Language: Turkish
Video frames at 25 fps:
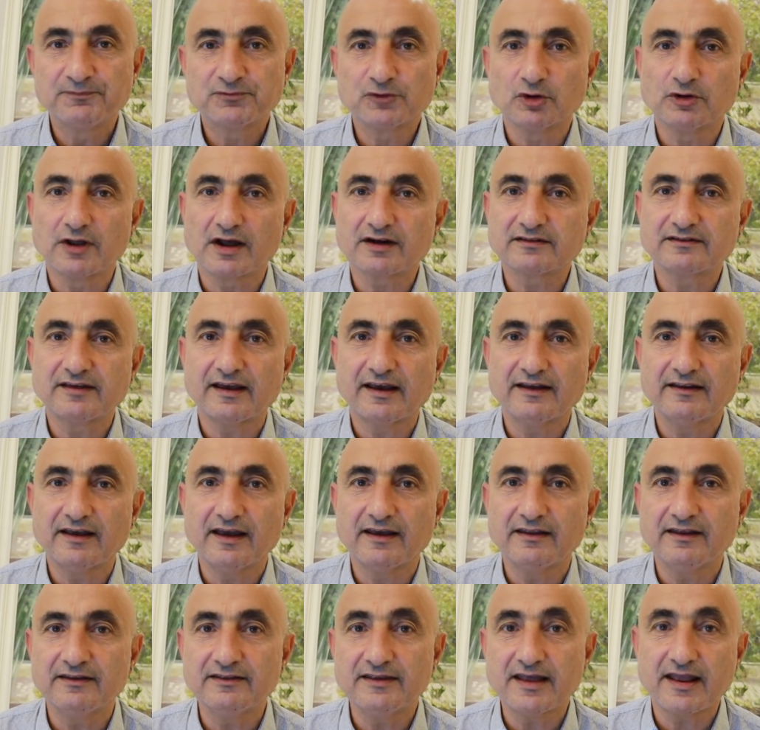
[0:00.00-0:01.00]
Dolar
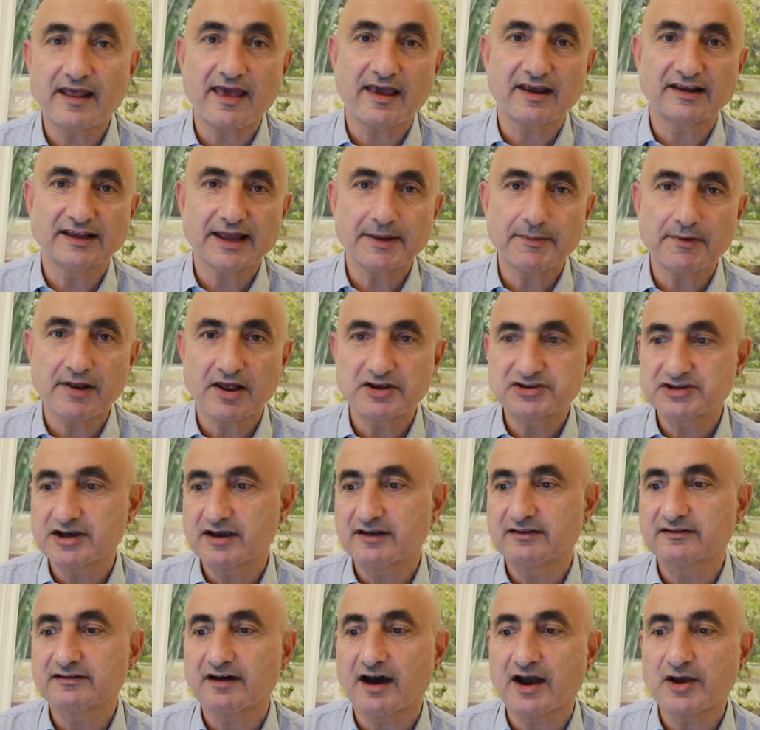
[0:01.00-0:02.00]
TL'nin nereye
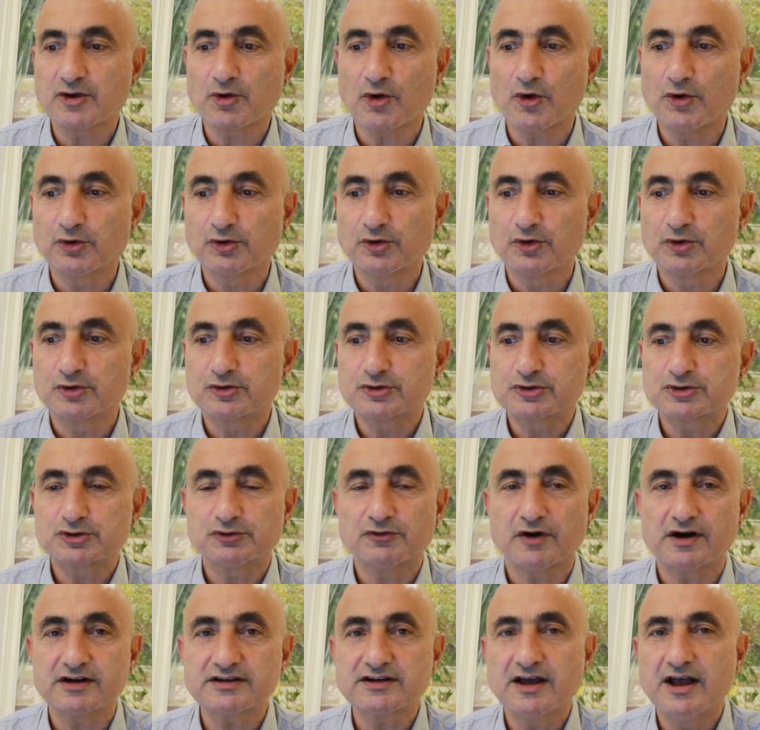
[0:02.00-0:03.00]
gidebileceğine dair
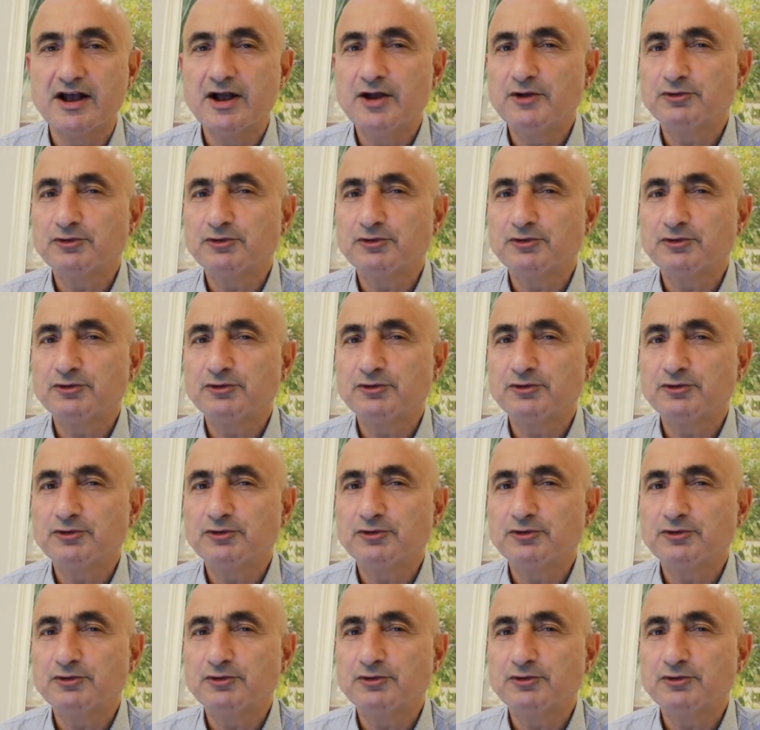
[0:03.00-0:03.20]
öngörüsü var.